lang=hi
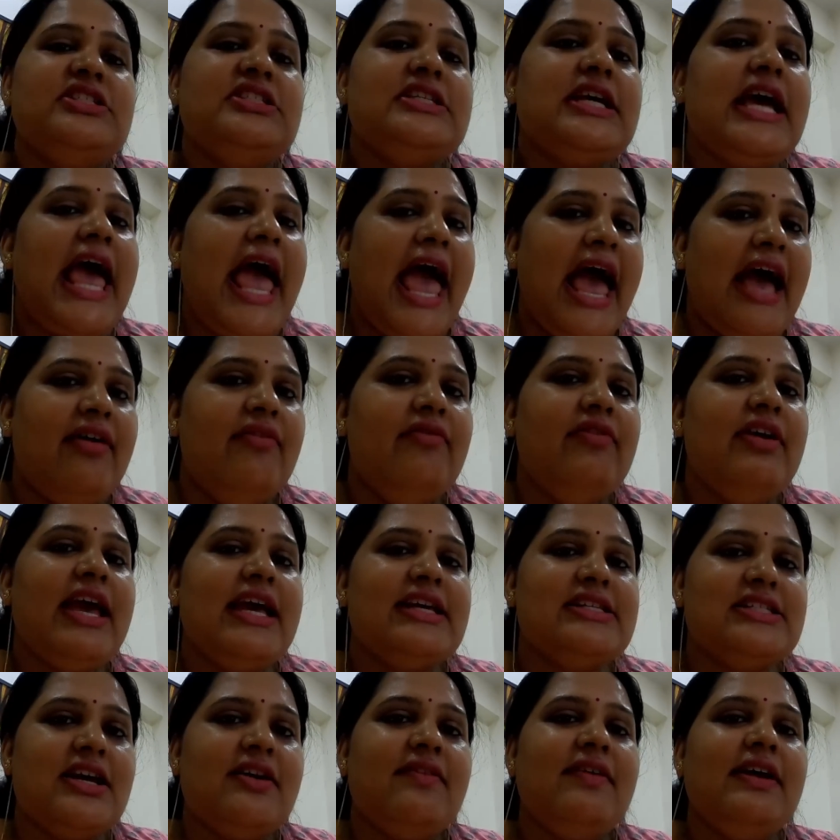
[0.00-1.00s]
बच्चा हैवी
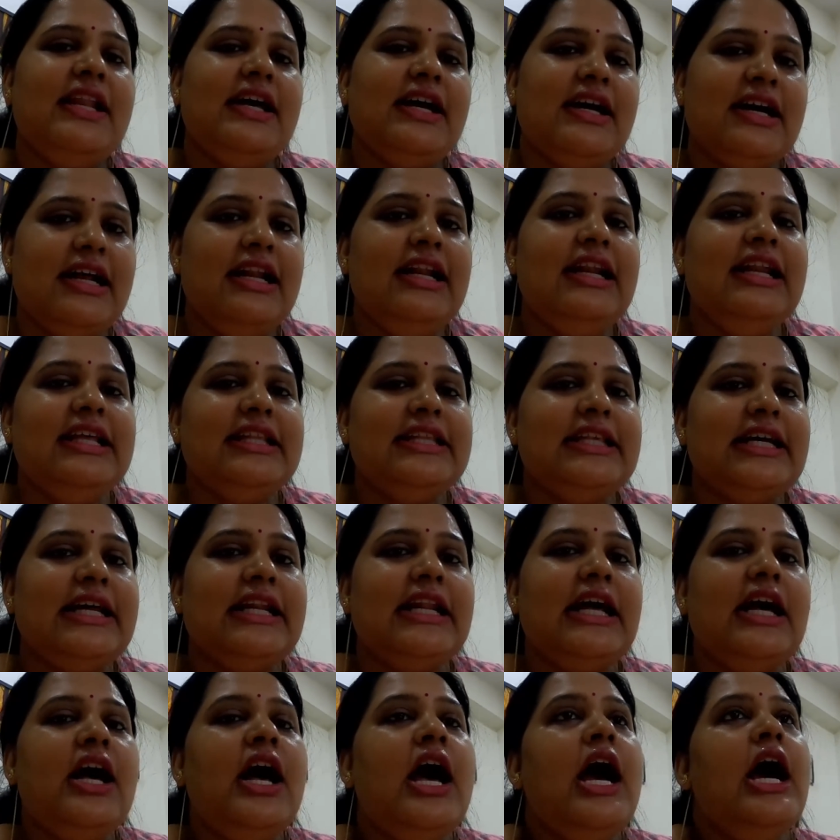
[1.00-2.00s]
ऐसा वाला कर लेता
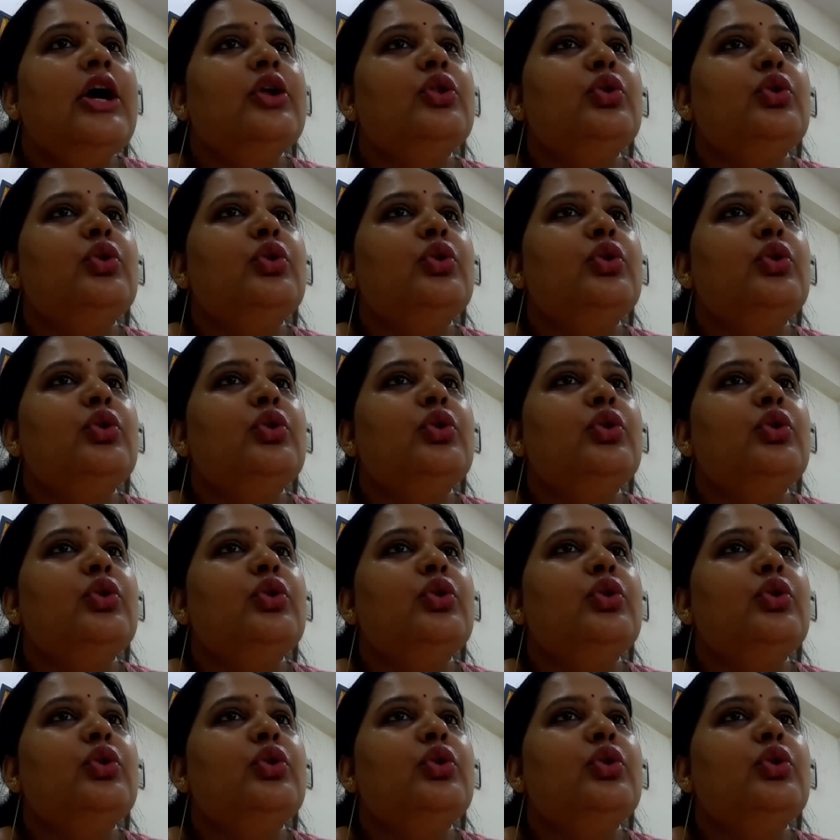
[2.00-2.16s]
है ना